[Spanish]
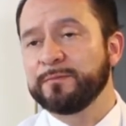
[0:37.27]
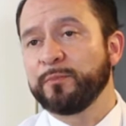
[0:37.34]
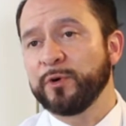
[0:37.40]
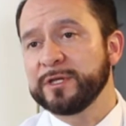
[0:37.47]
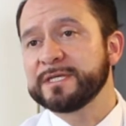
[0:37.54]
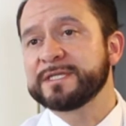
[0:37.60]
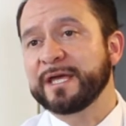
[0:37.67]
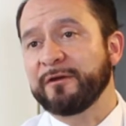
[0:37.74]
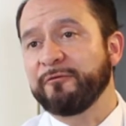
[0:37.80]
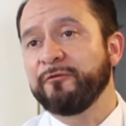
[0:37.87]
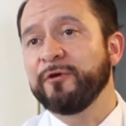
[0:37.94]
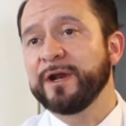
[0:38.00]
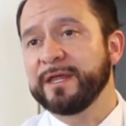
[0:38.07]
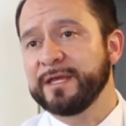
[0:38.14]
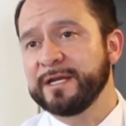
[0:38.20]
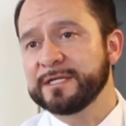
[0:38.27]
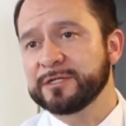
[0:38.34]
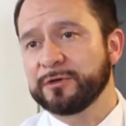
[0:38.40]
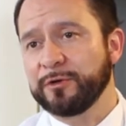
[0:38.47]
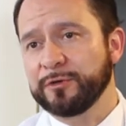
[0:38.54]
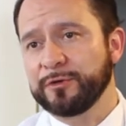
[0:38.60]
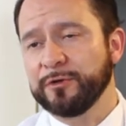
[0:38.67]
puede estar fuera del
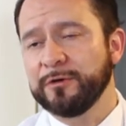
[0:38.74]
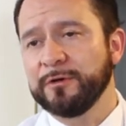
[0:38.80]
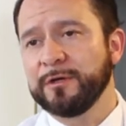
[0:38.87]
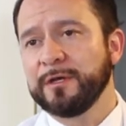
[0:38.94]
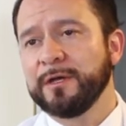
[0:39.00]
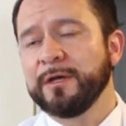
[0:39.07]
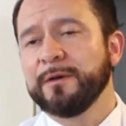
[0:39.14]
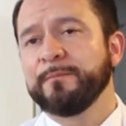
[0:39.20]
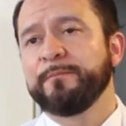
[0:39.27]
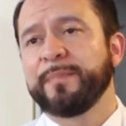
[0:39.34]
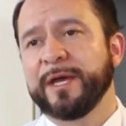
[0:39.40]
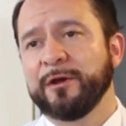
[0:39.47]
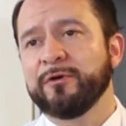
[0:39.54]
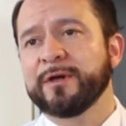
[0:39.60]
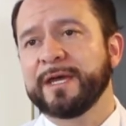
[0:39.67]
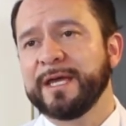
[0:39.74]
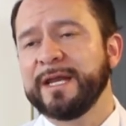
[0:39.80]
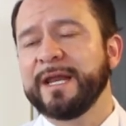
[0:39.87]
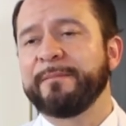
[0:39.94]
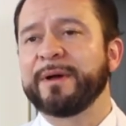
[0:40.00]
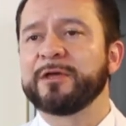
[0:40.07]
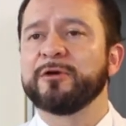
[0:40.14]
escroto, pero que
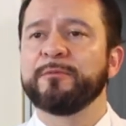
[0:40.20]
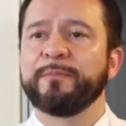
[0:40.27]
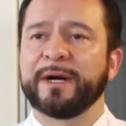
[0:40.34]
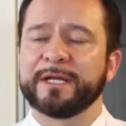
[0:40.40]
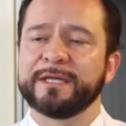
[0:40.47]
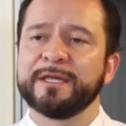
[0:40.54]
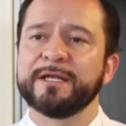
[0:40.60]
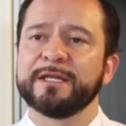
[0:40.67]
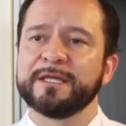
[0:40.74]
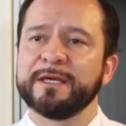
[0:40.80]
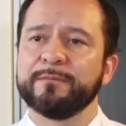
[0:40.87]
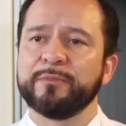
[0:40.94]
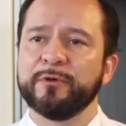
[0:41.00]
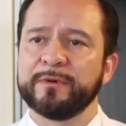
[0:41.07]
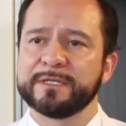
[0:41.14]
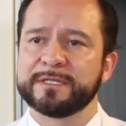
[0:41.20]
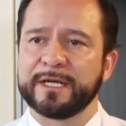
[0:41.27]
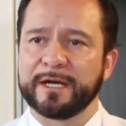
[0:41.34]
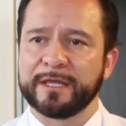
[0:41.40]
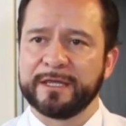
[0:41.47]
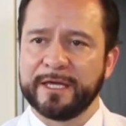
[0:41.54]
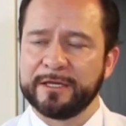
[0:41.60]
la mayor parte del tiempo va a
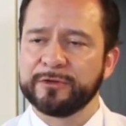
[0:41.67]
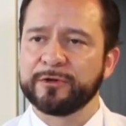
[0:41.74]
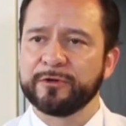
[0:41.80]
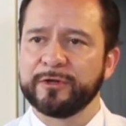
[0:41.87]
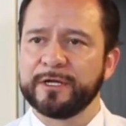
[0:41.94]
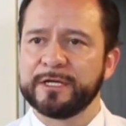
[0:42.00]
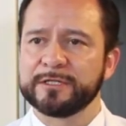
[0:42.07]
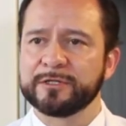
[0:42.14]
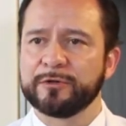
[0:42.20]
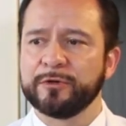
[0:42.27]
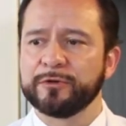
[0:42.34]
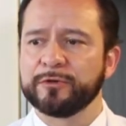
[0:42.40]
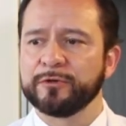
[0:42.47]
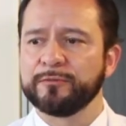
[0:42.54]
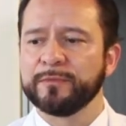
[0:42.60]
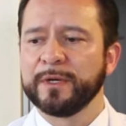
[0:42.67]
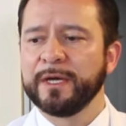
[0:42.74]
estar dentro del escroto.